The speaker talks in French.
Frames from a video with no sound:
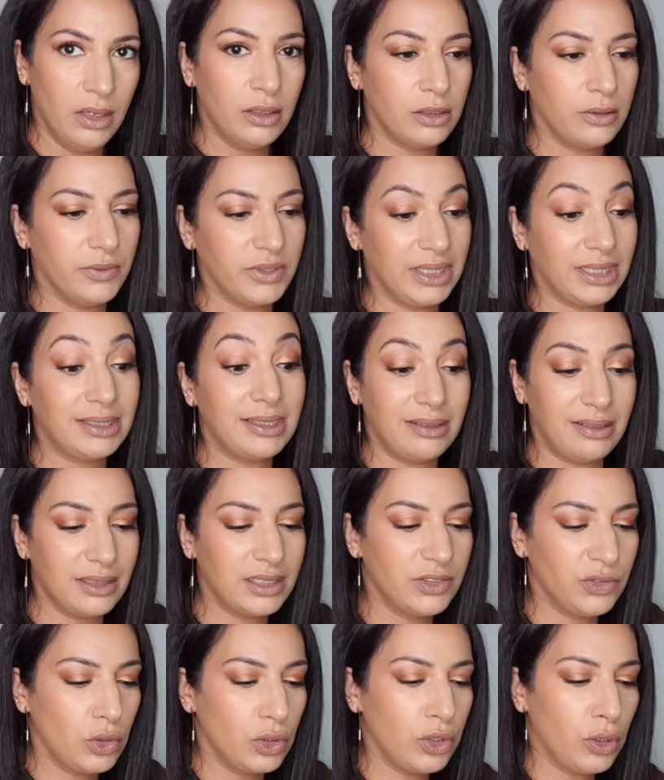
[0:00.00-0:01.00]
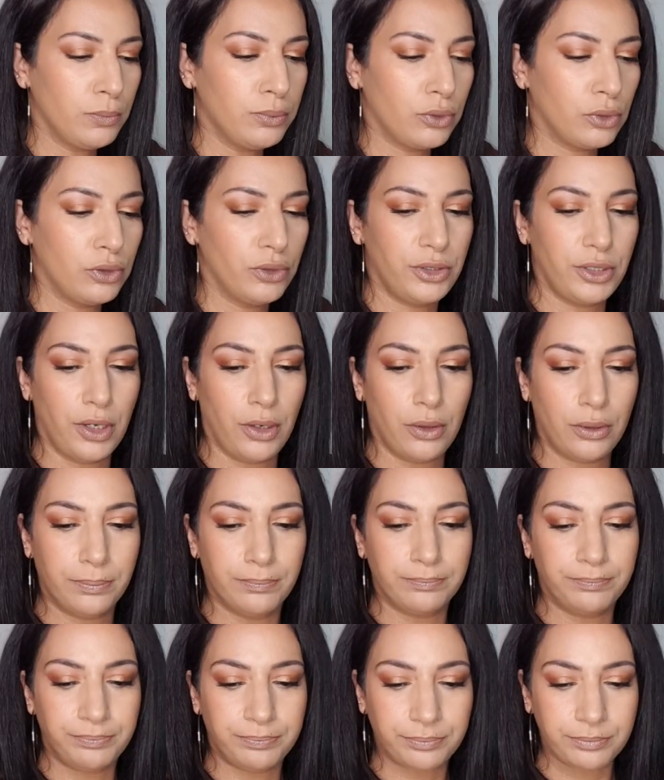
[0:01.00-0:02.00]
comment dire, cet exfoliant pour le corps.
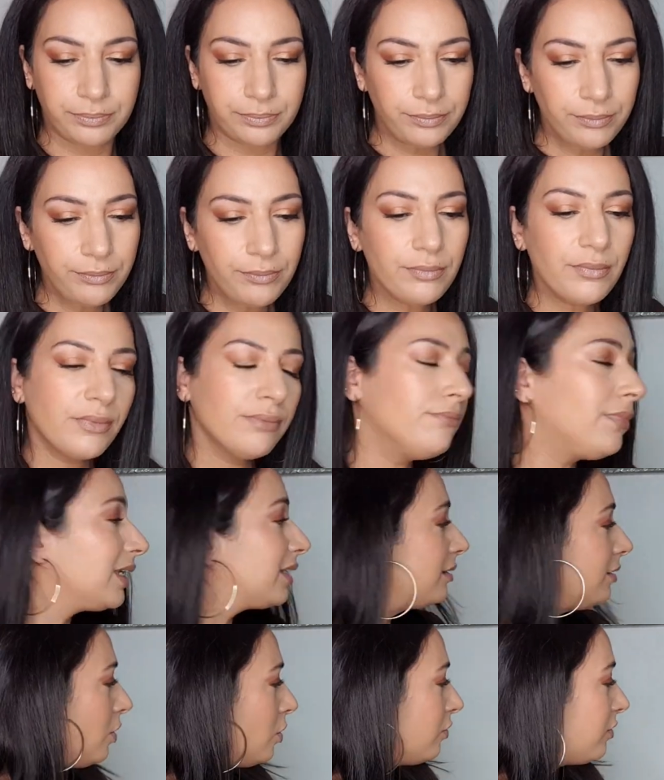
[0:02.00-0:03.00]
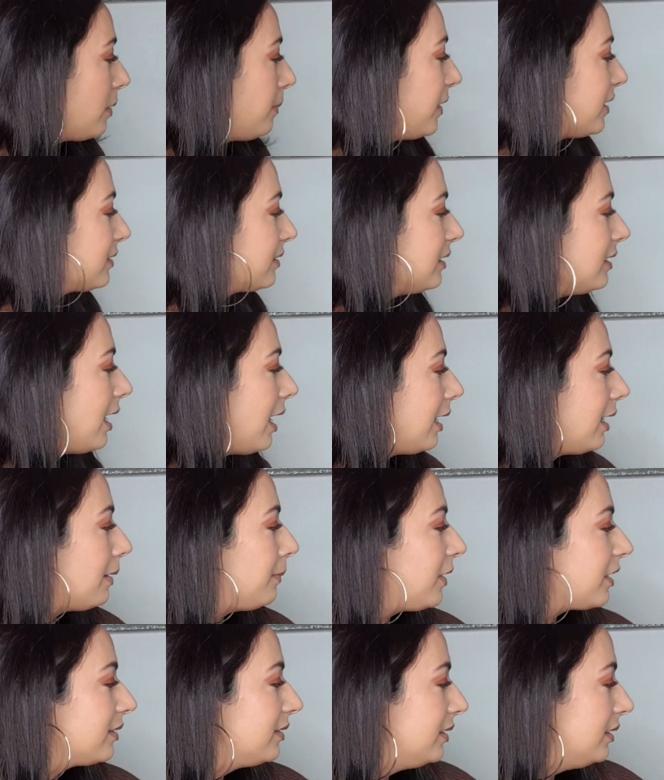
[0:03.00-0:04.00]
Maintenant, on va passer à la
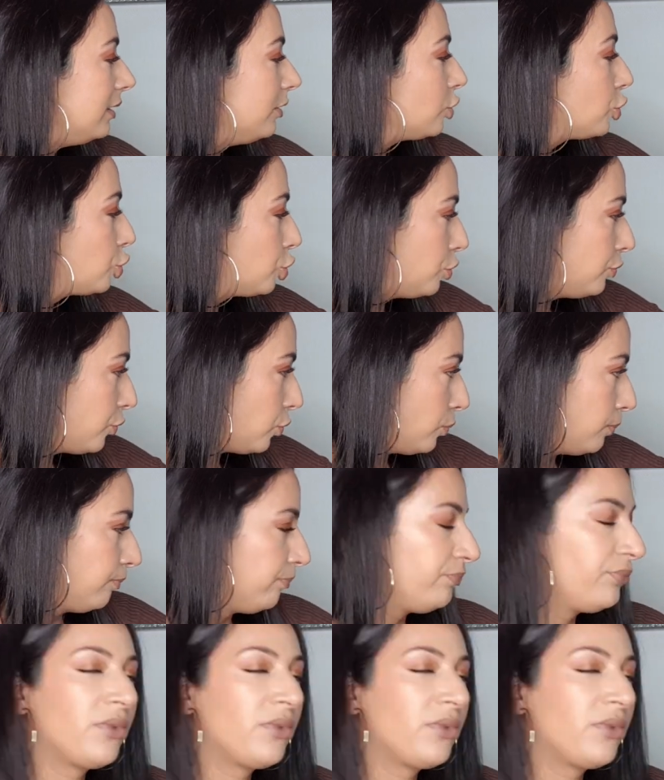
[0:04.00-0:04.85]
partie cheveux.